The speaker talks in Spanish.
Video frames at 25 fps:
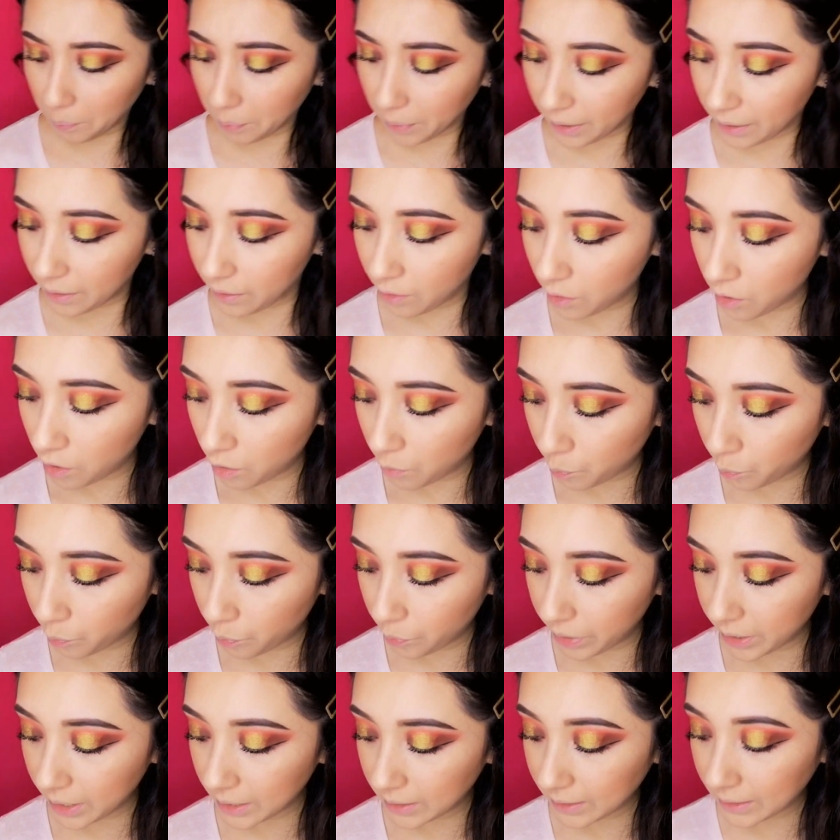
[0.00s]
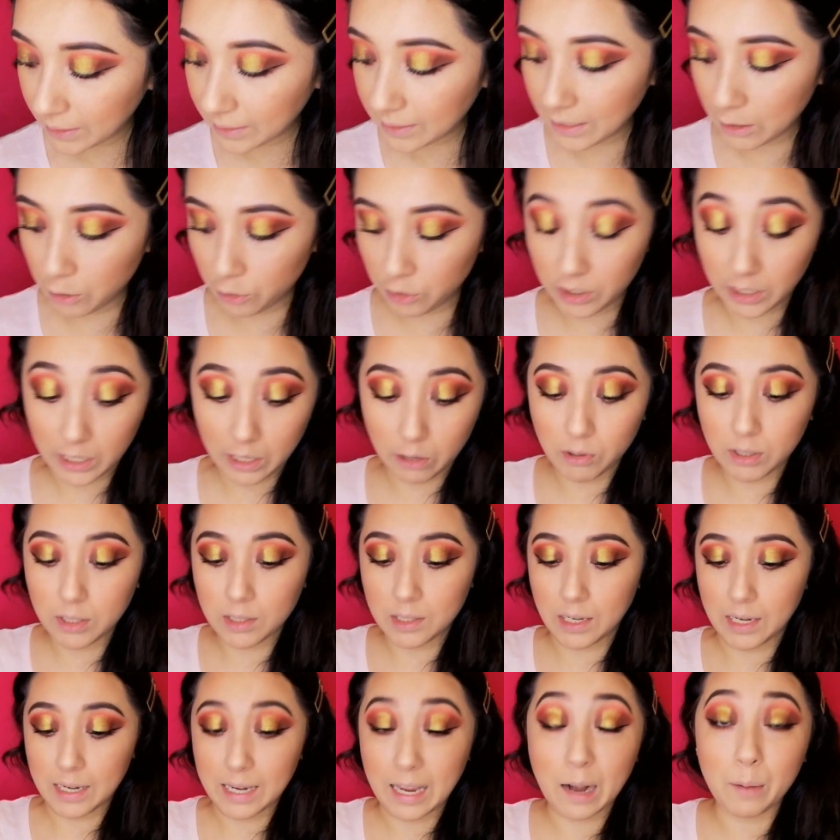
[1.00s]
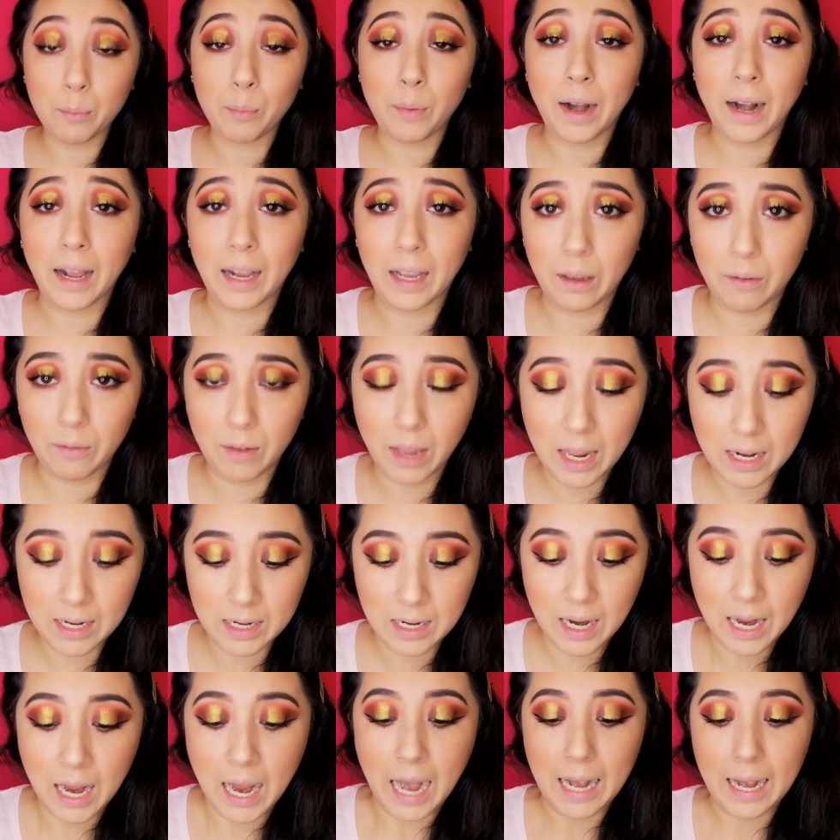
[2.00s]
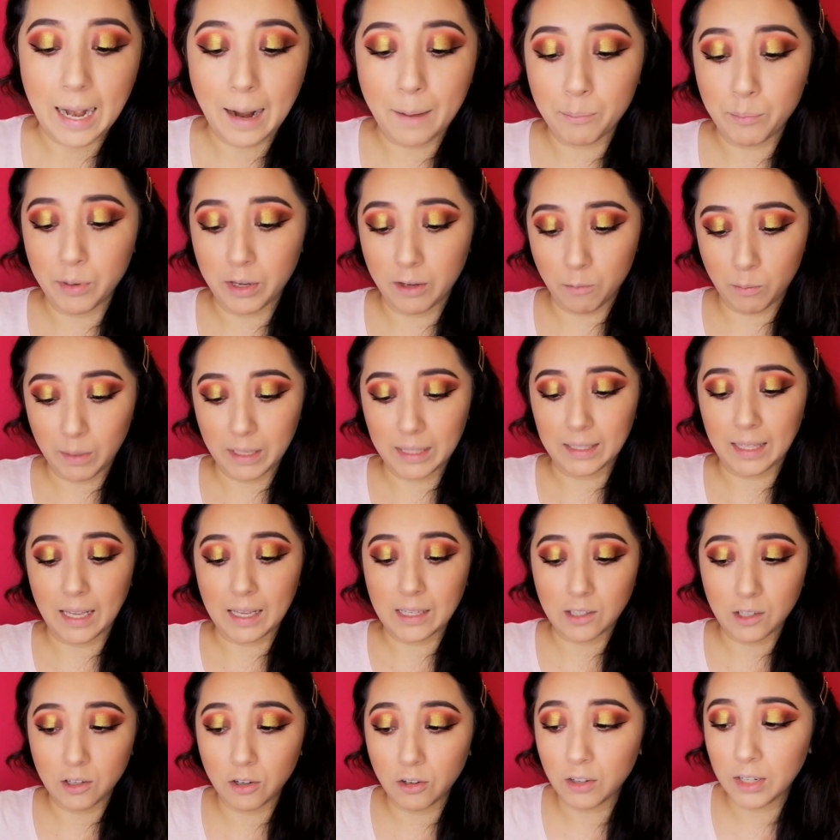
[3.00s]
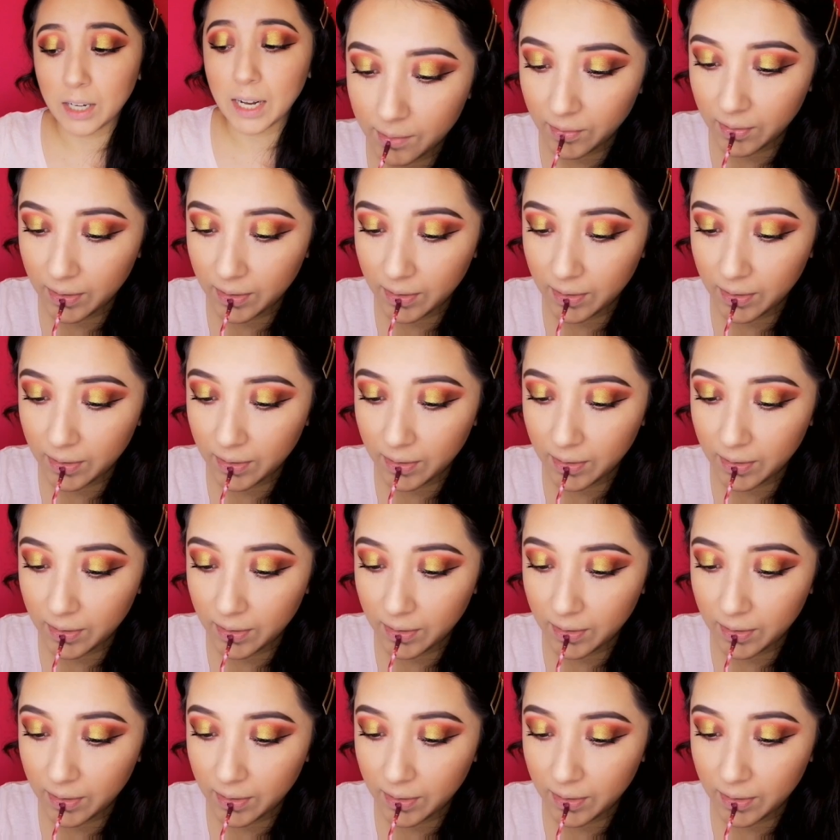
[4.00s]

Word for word: Pero pues se los quiero enseñar para que vean la pigmentación.